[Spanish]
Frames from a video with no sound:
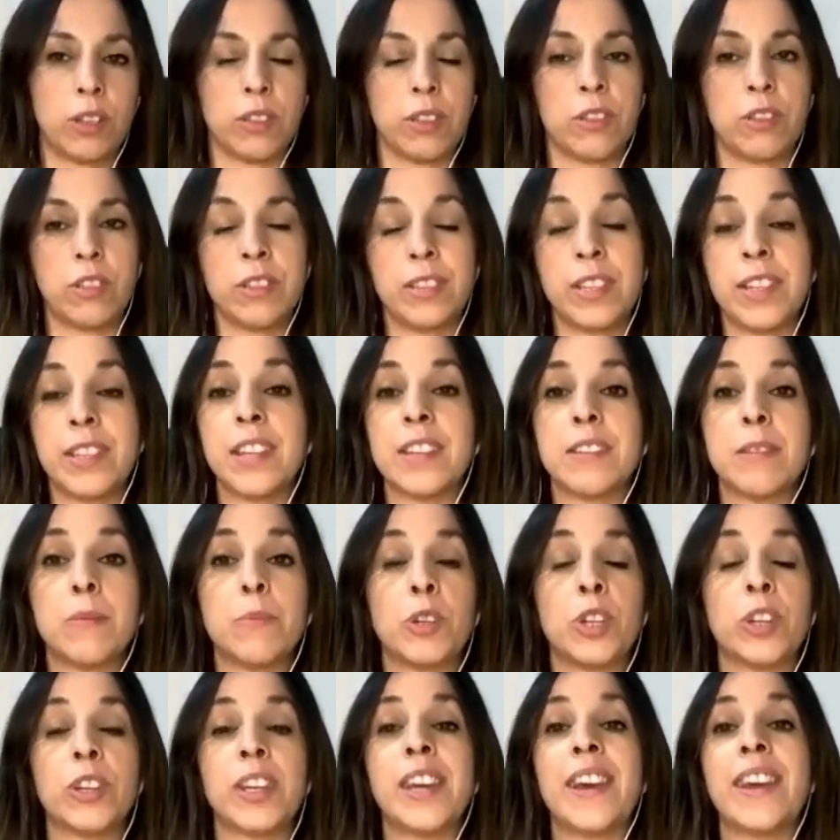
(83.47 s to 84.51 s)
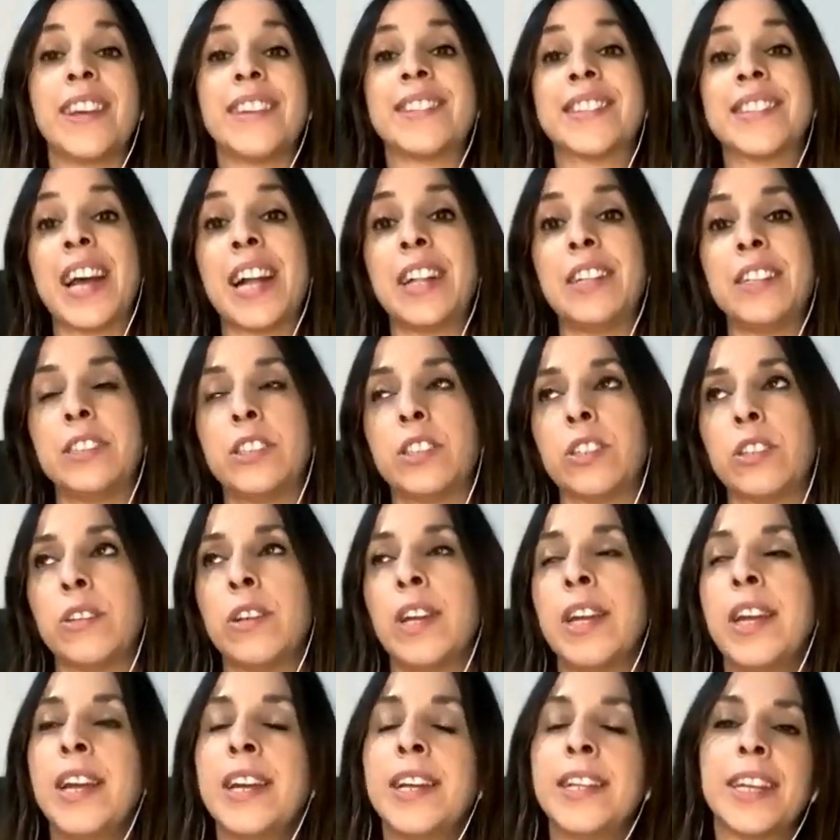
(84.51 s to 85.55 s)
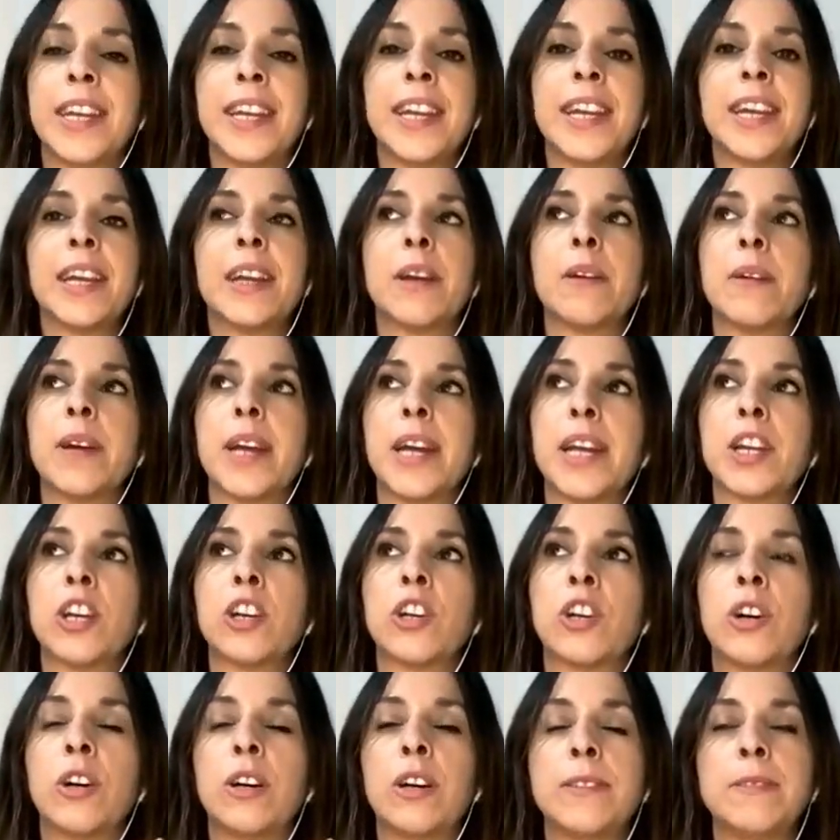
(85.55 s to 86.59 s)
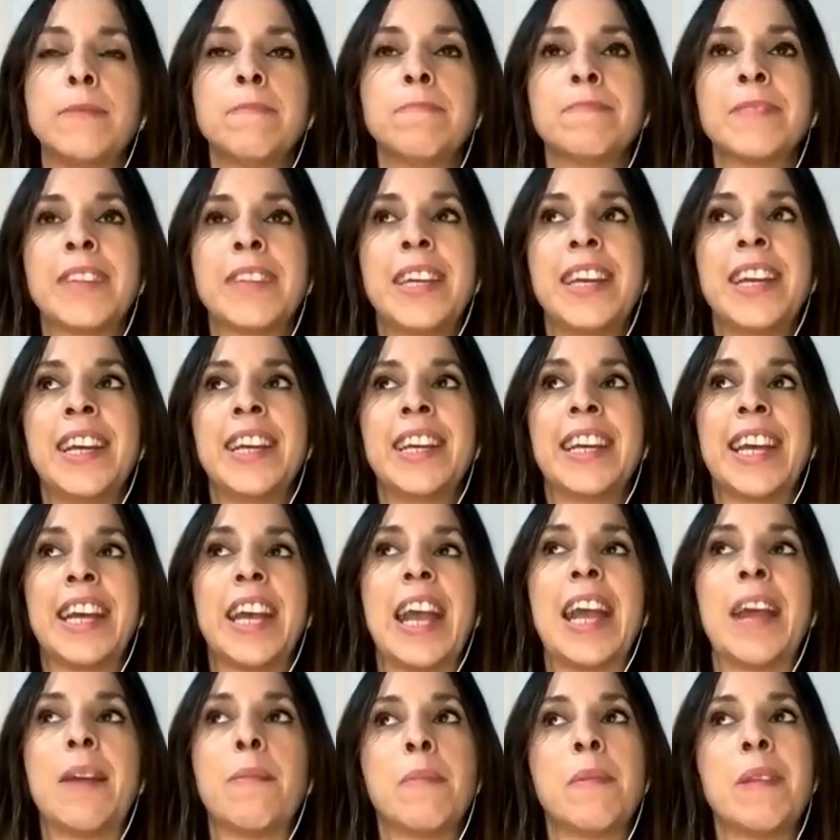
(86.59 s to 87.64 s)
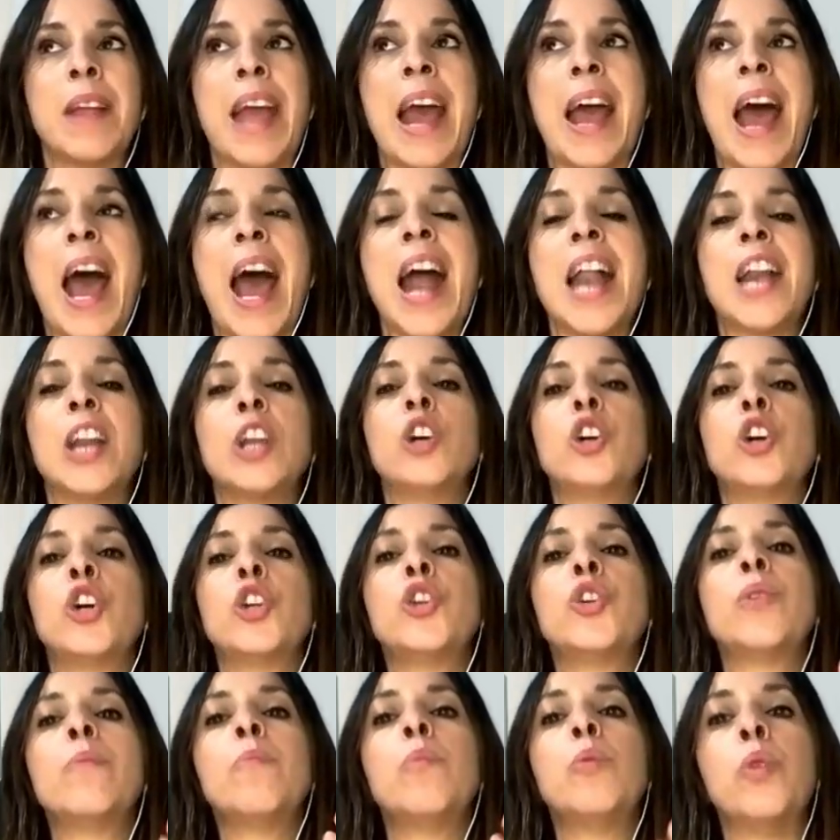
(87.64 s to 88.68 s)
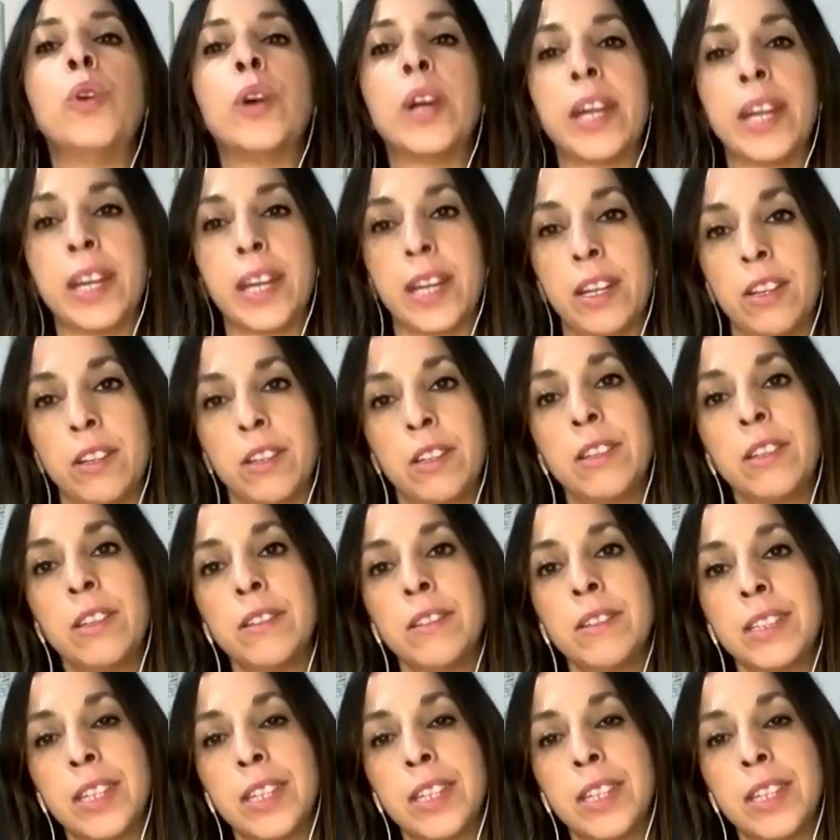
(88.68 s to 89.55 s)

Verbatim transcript: Entonces esta simbología de salto tiene que ver con que algo no muera, ¿no?